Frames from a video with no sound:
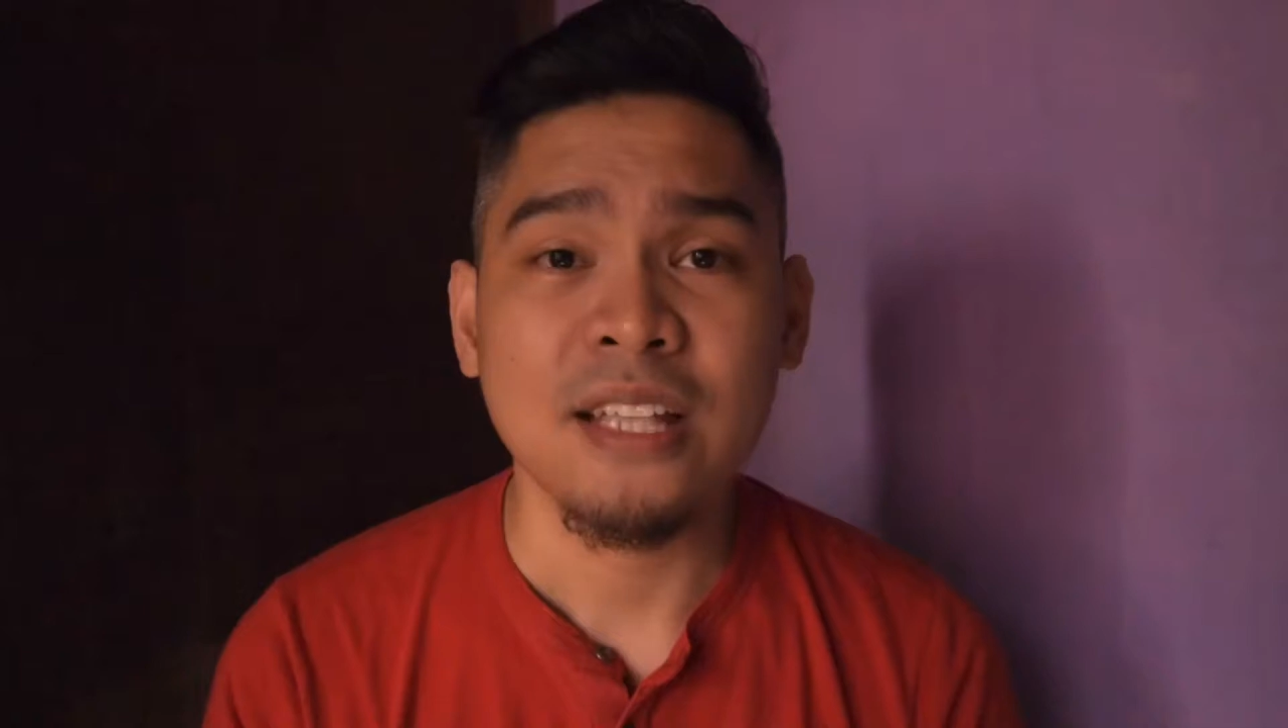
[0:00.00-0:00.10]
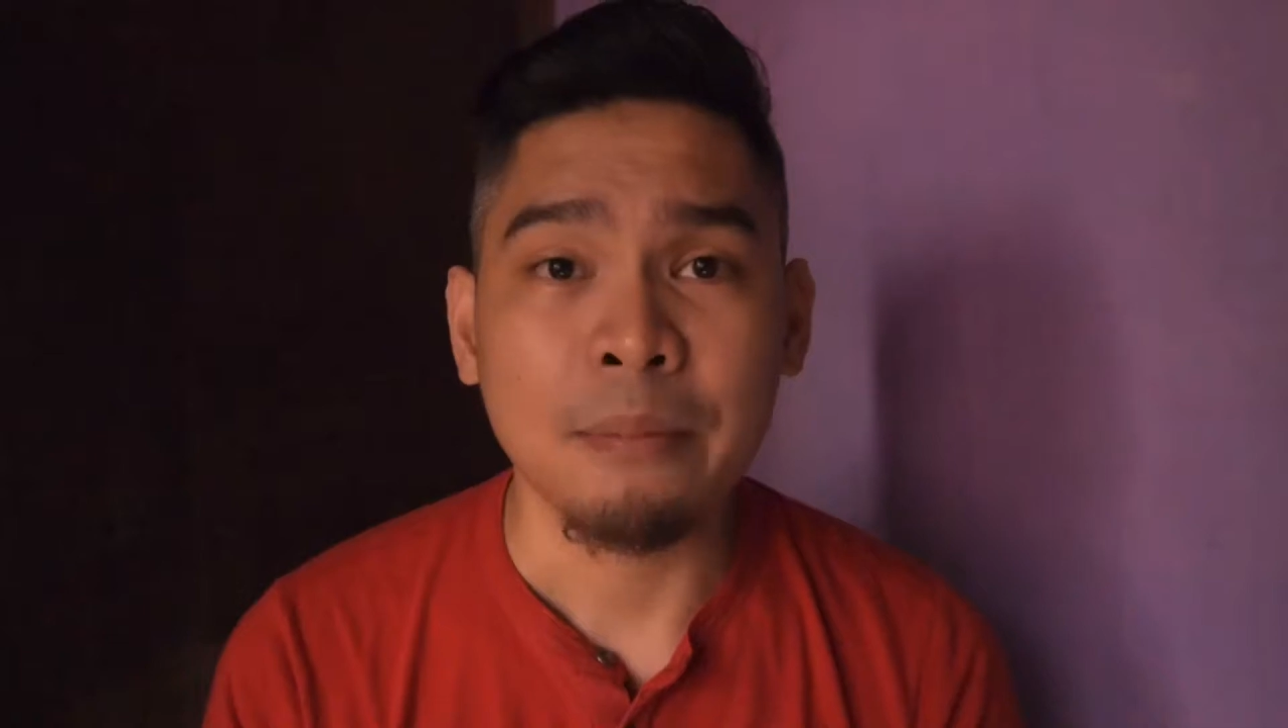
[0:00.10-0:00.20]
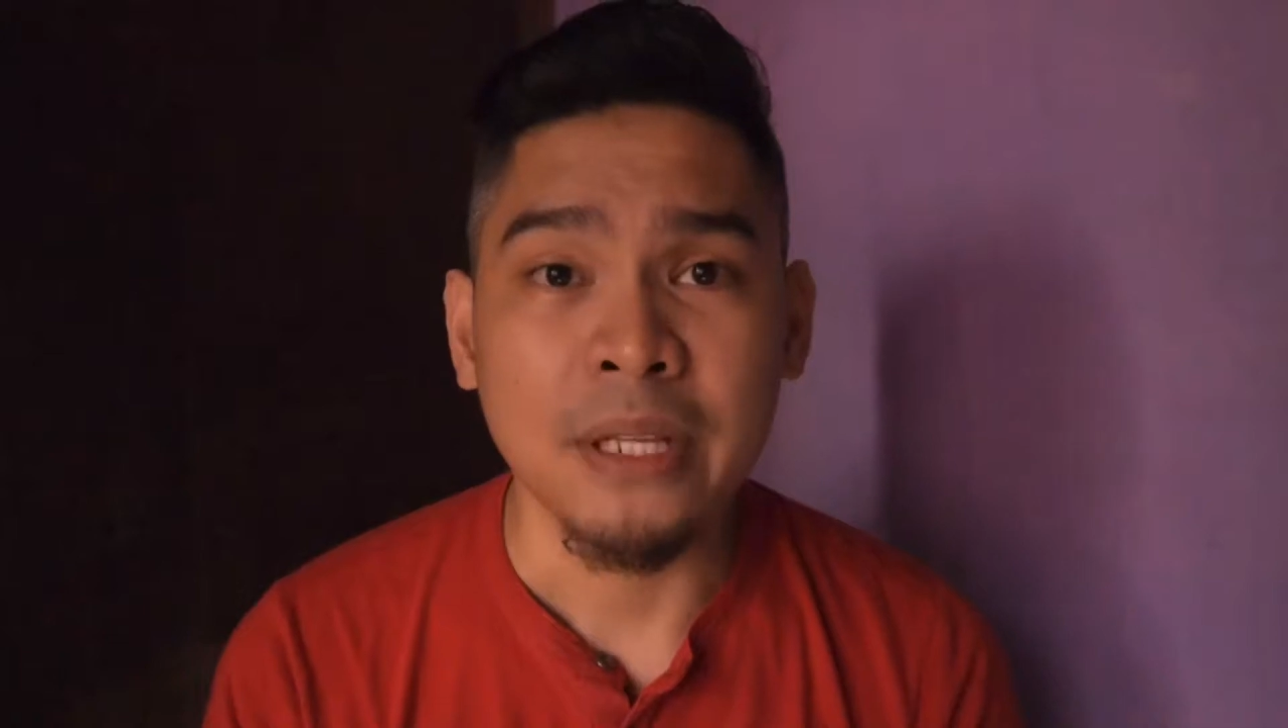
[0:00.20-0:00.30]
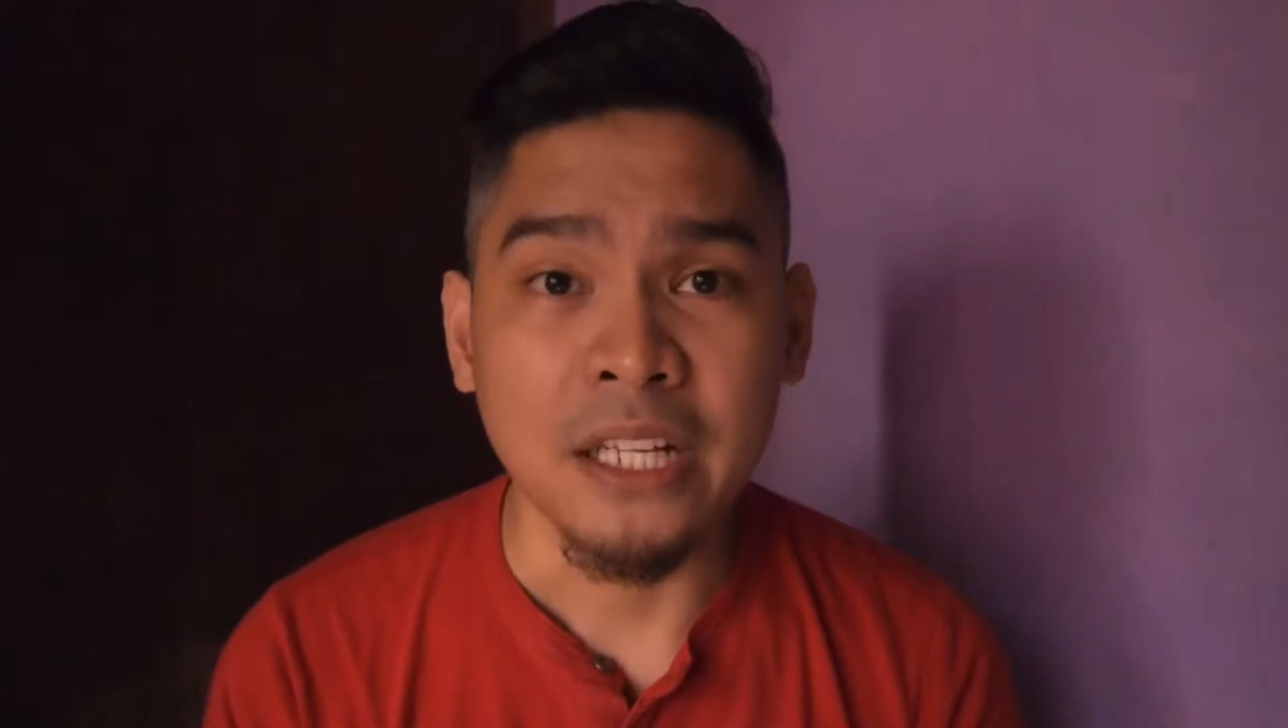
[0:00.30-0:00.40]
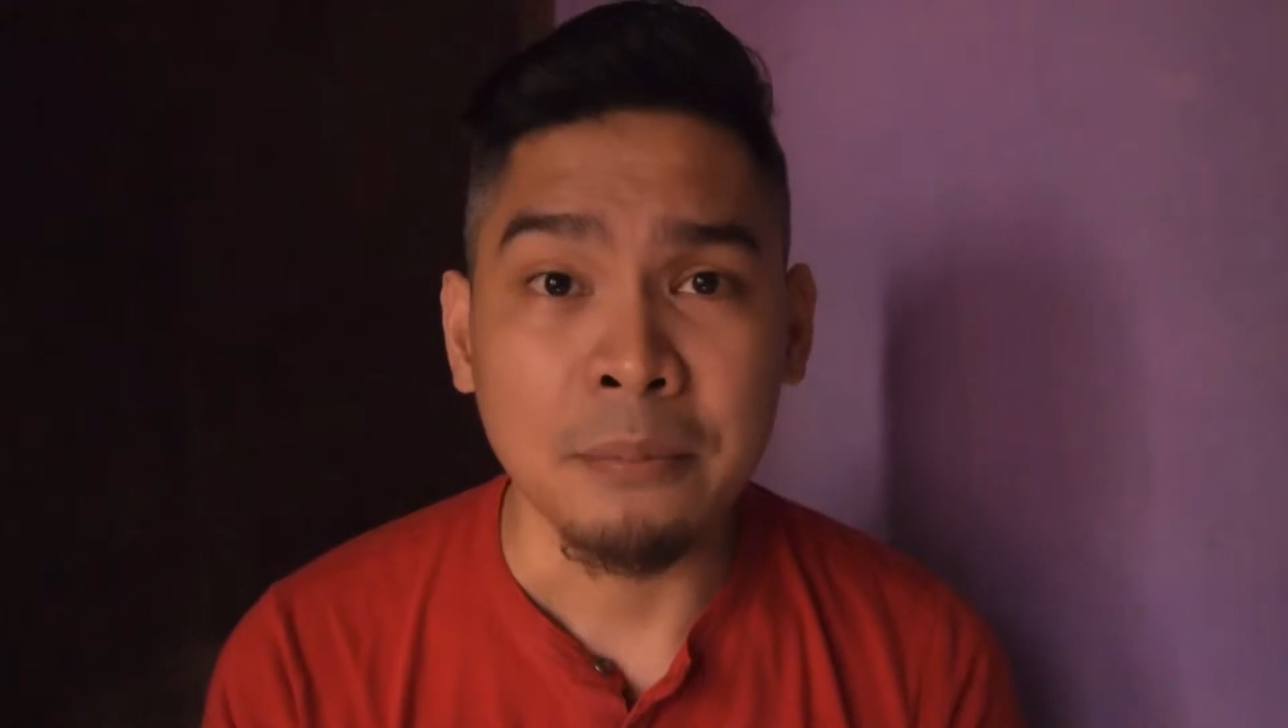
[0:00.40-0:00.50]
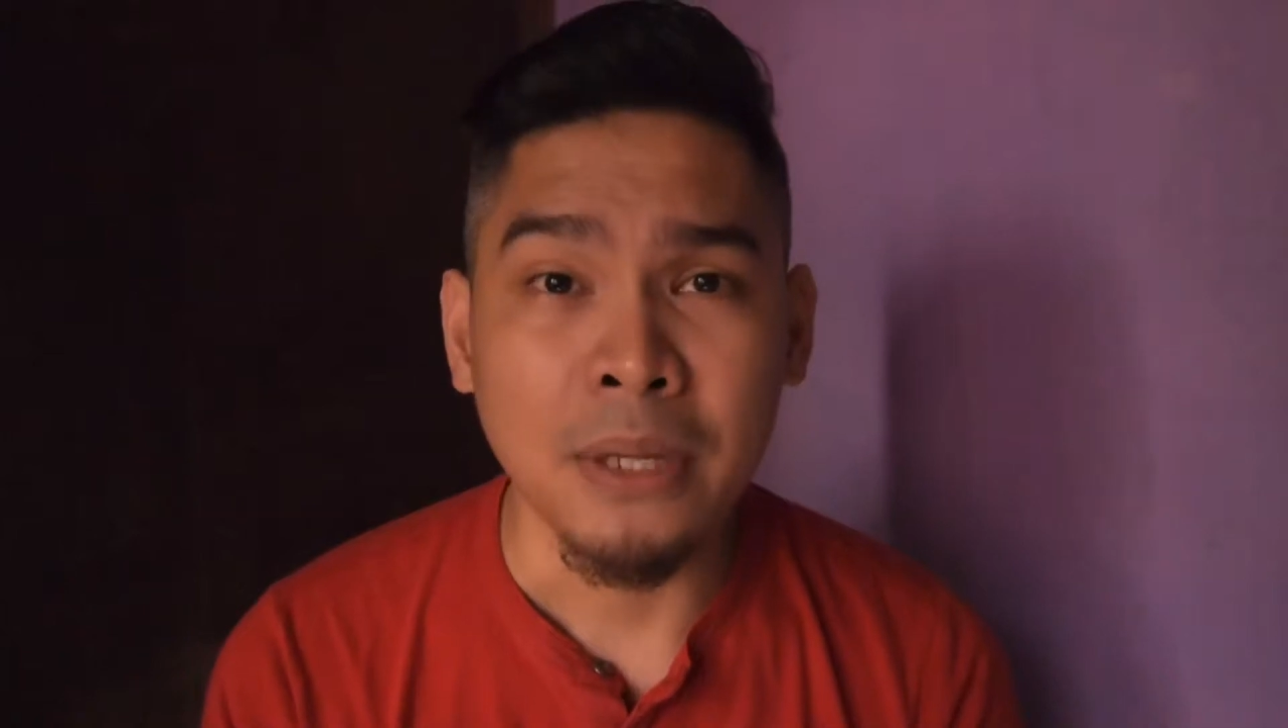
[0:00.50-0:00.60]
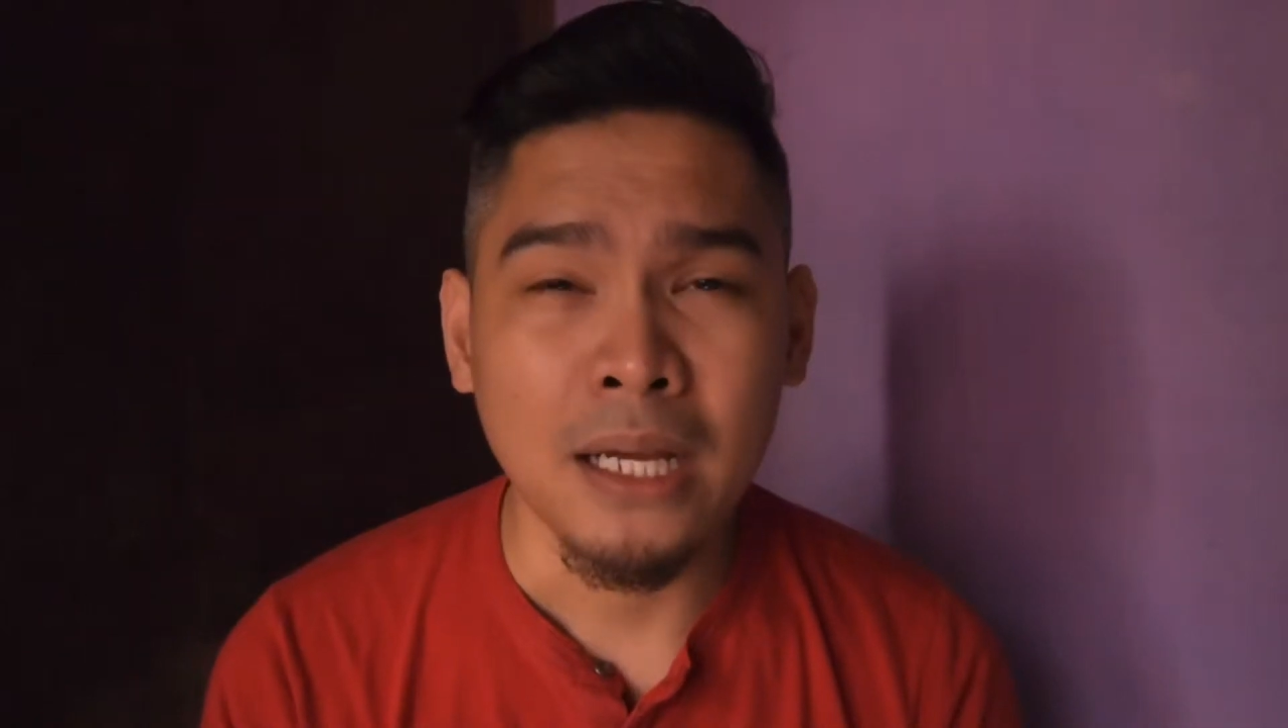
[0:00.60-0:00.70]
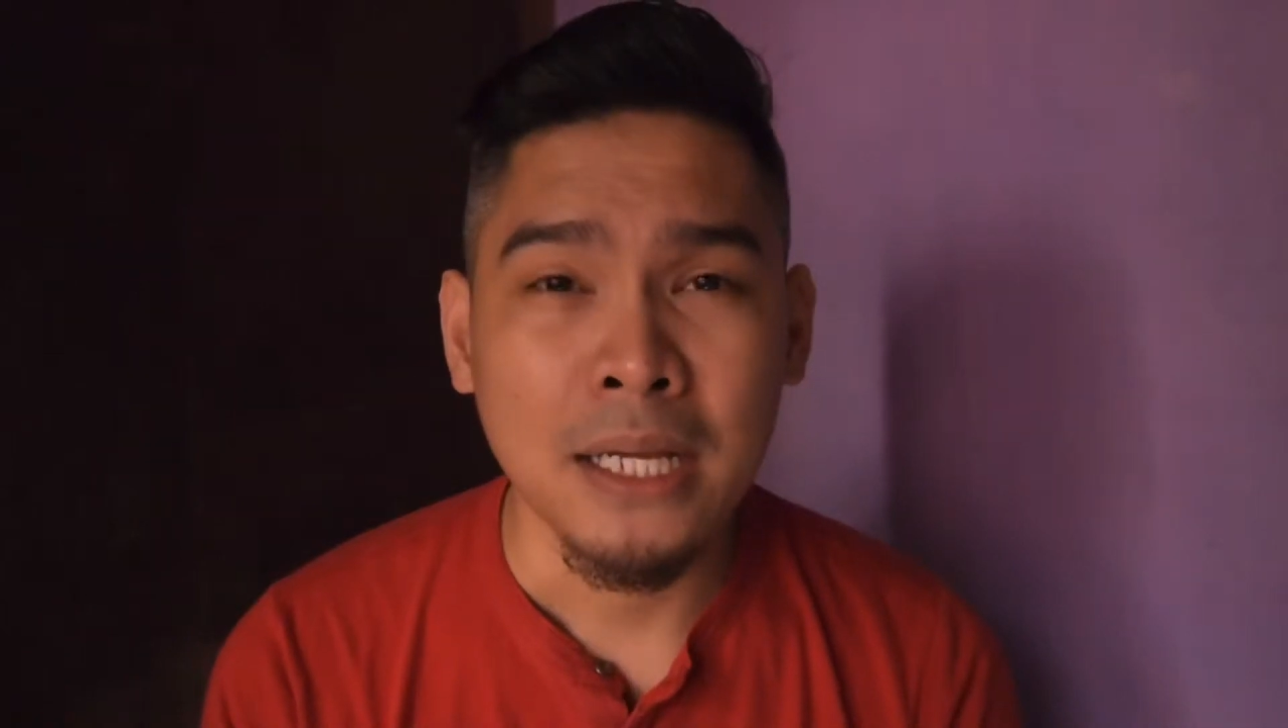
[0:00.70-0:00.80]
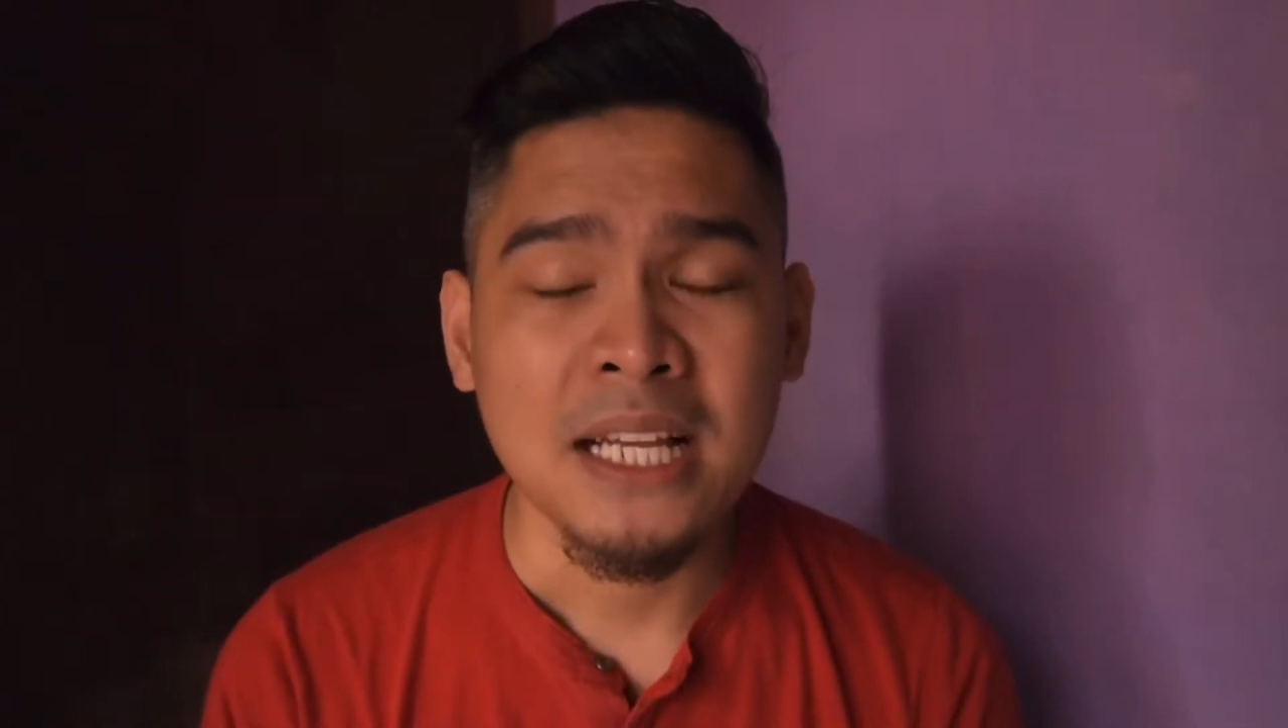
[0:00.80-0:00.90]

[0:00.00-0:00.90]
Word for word: Sabi ng iba,